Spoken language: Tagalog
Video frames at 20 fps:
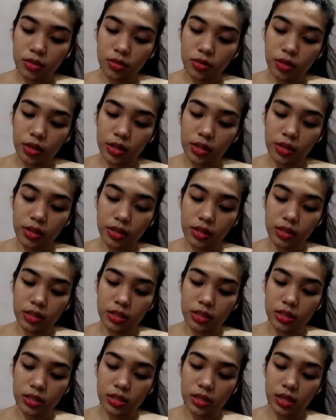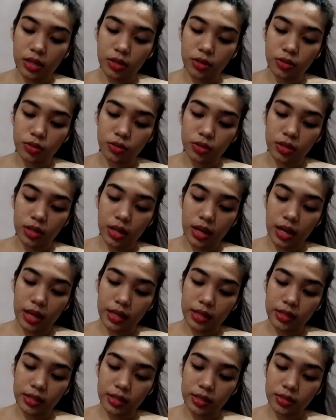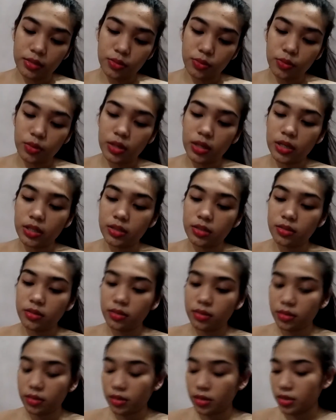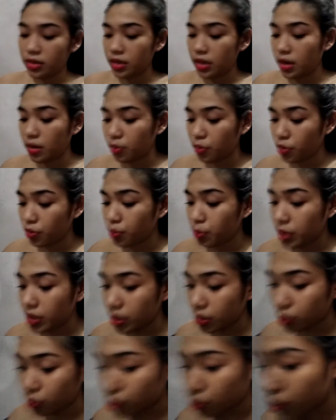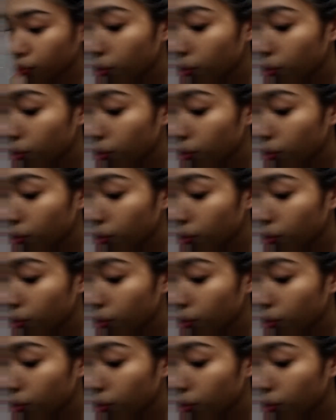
So, I think this is second to the lightest one. Kasi alam ko B2